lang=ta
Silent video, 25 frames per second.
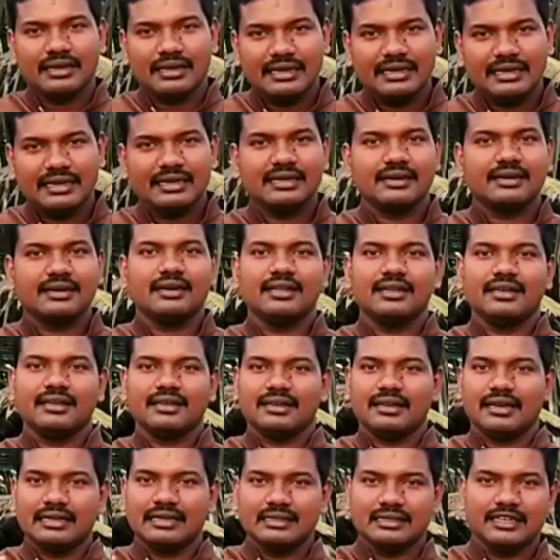இயர்லி
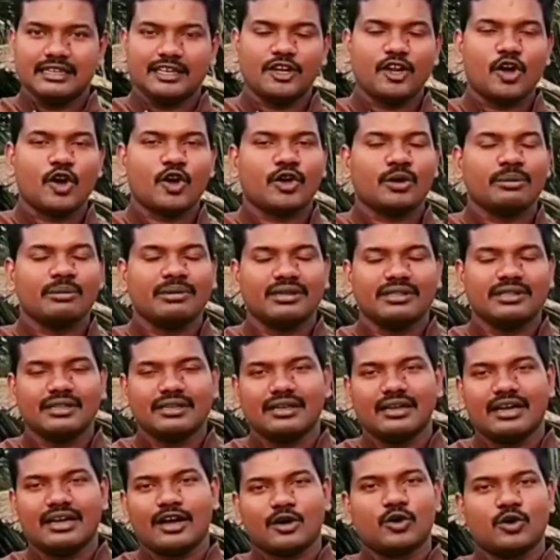அந்த டாக்குமெண்ட்
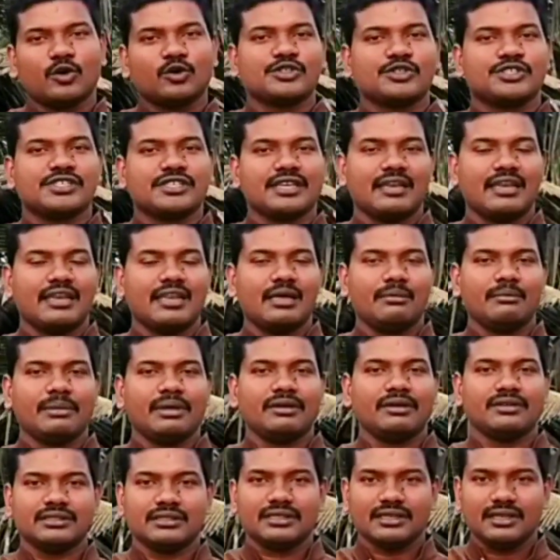அக்கௌண்ட்ஸ் எல்லாமே
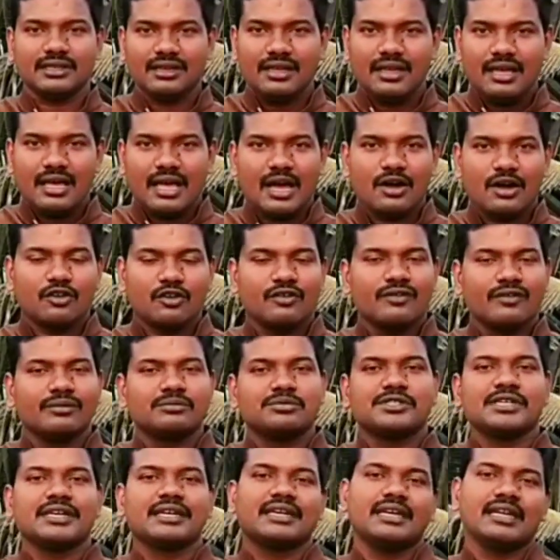வந்து அவங்க
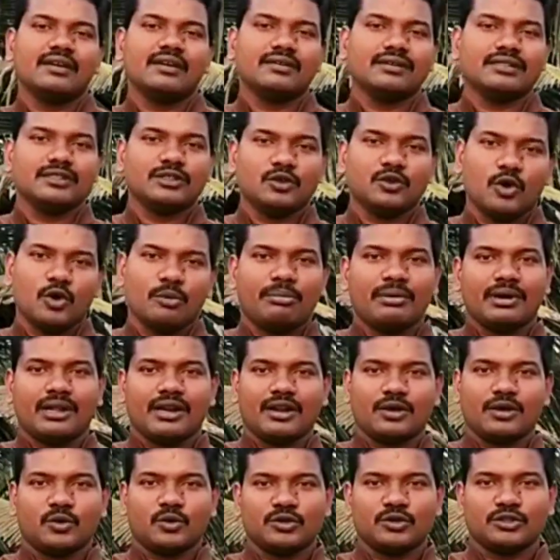வெப்சைட்லேயே வந்து ஓப்பனாக
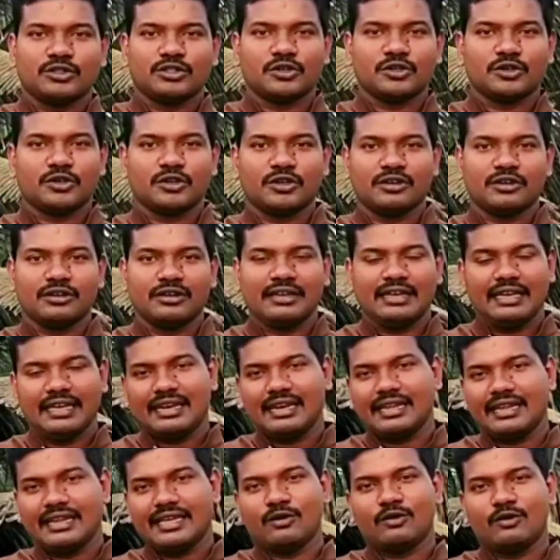நாங்கள் கொடுத்துருக்குறோம்
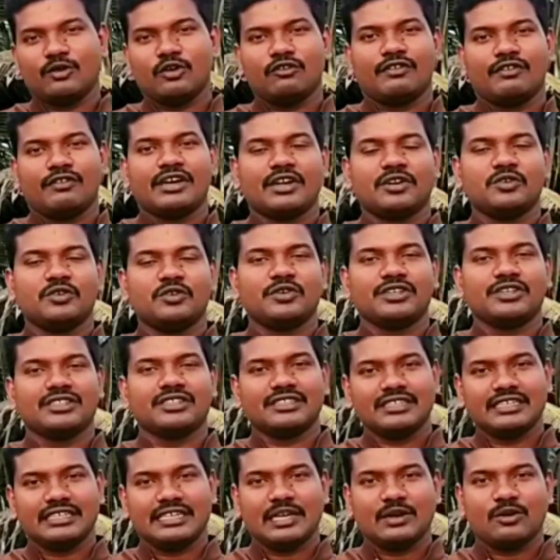என்ன எவ்வளோ வரவு
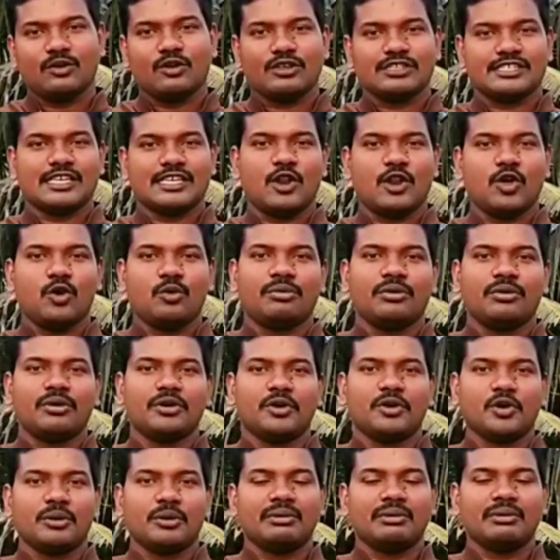வருது எவ்வளோ செலவு
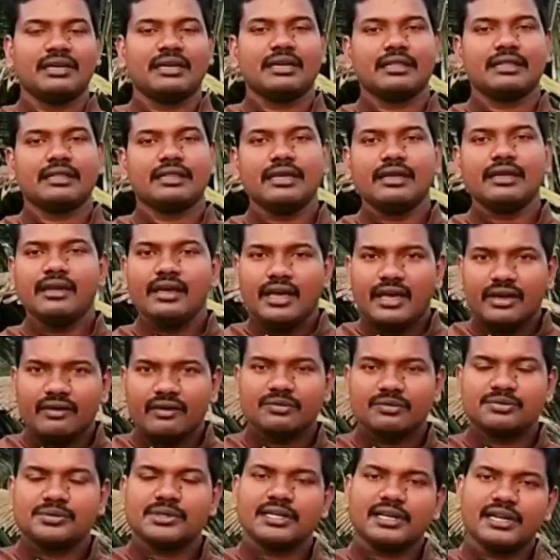பண்ணுறோம் அப்படிங்கிறத
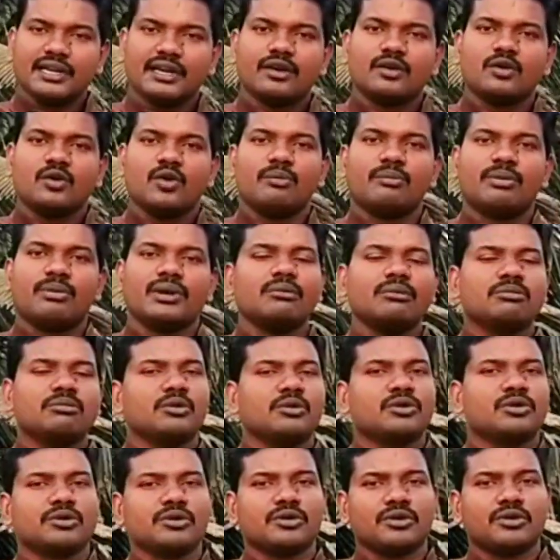வெப்சைட்டே நாங்கள் ஓப்பனாக
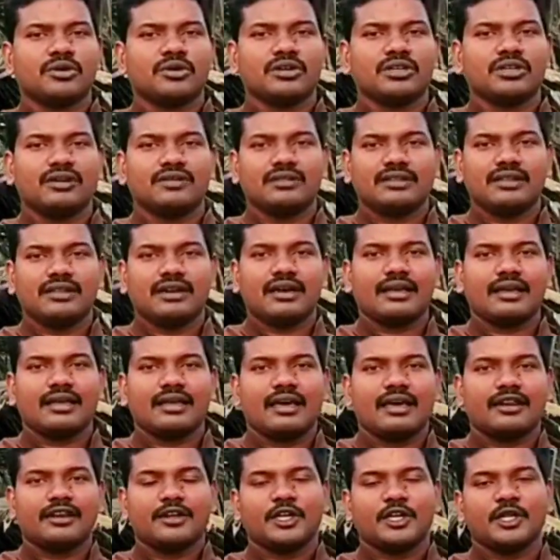போட்டிருக்குறோம் இதில் வந்து நாங்கள்
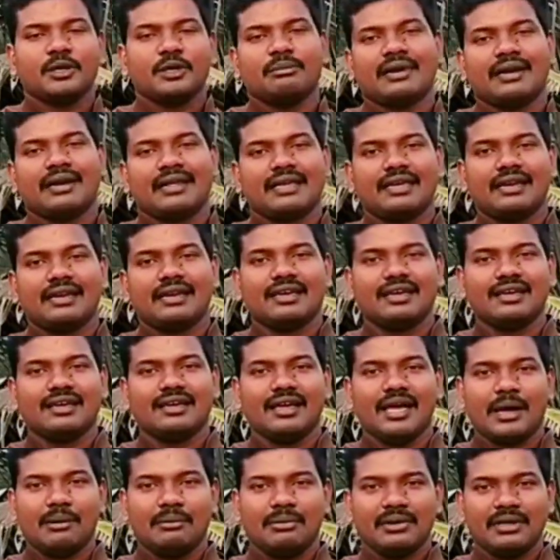யாருக்கிட்டையும் மறைக்கலை
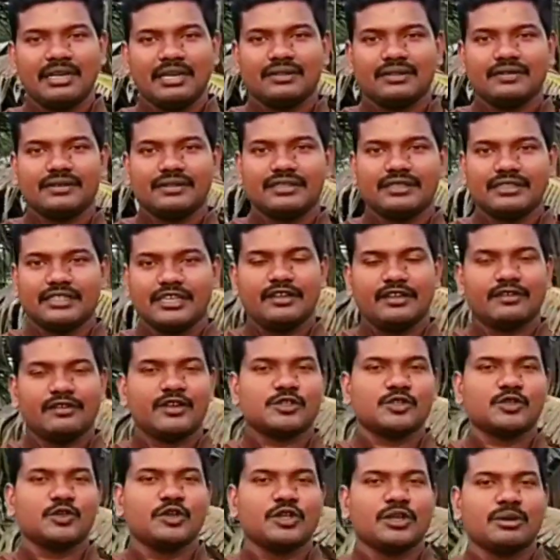அப்படிங்கிறத வந்து தெளிவாக
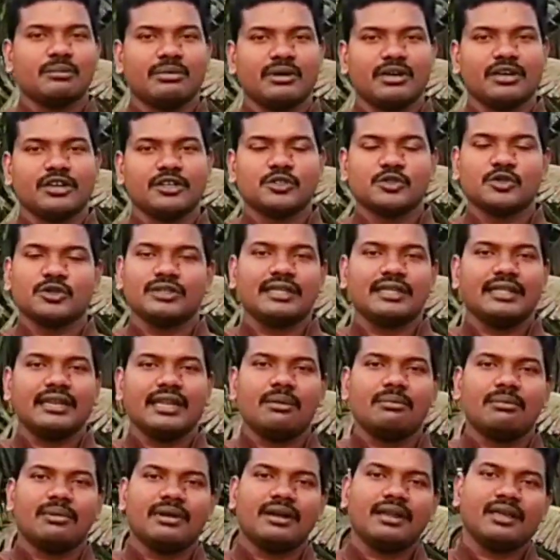சொல்லியிருப்பாங்க ஸோ இது
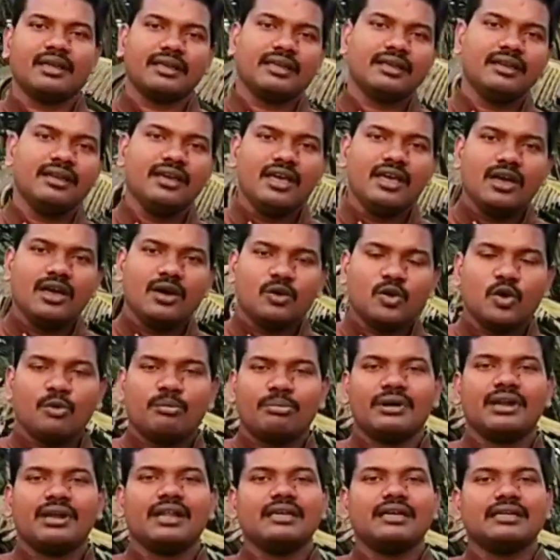என்ன அப்படின்னாக்கி
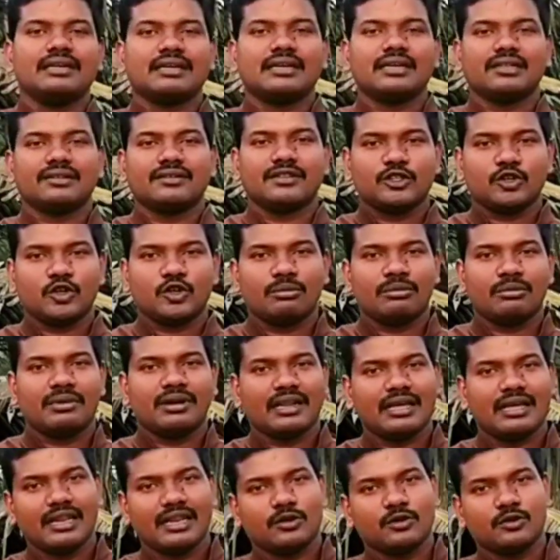ஓப்பனாக இருக்கிறது வந்து ரொம்ப
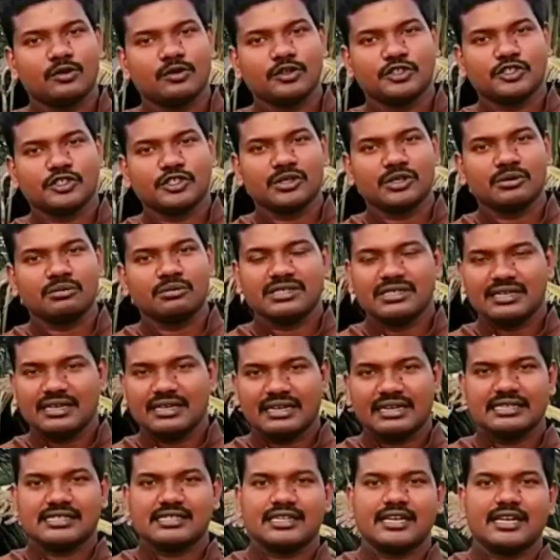நல்ல ஒரு விஷயம் இது
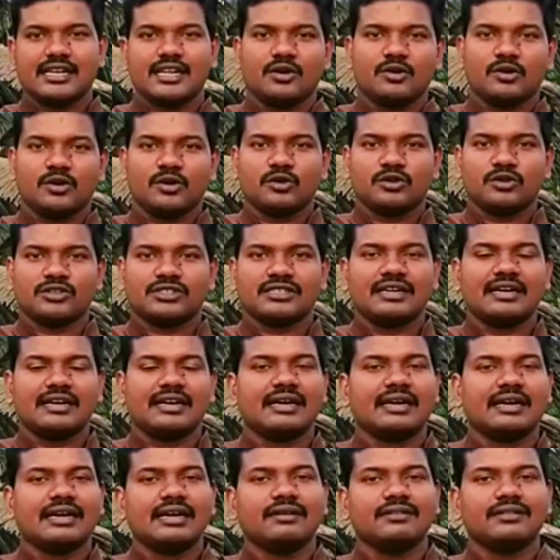ரீசெண்டாக கூட ஒரு சில
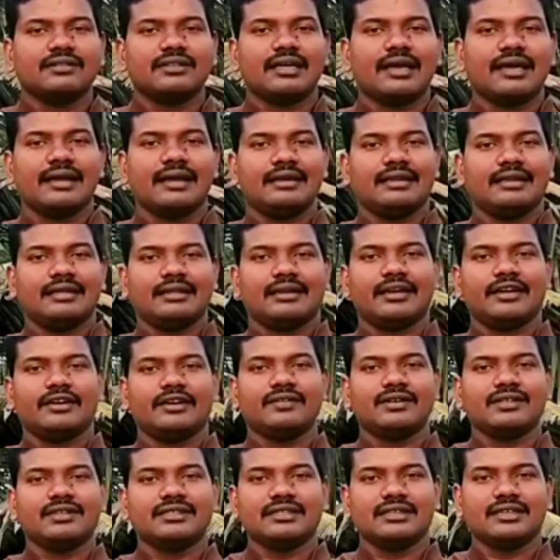இடங்களில் வந்து ஐடி
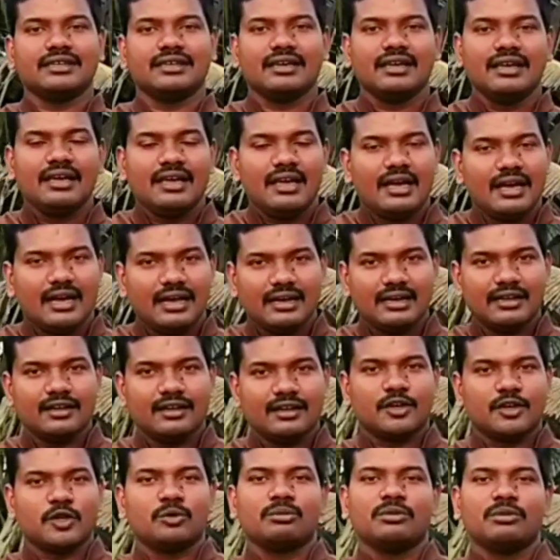ரைடு வந்து
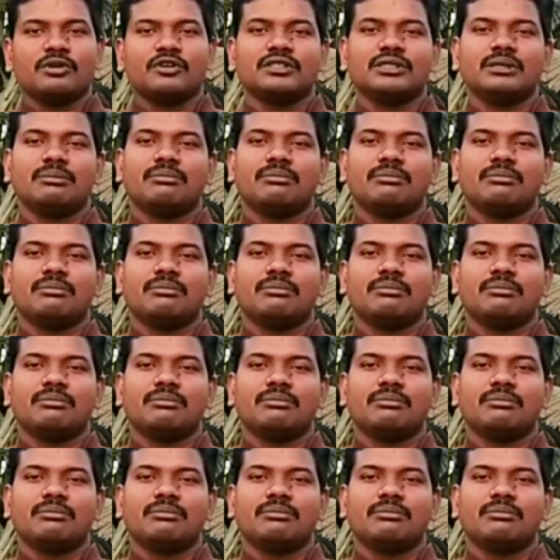ரொம்ப வந்து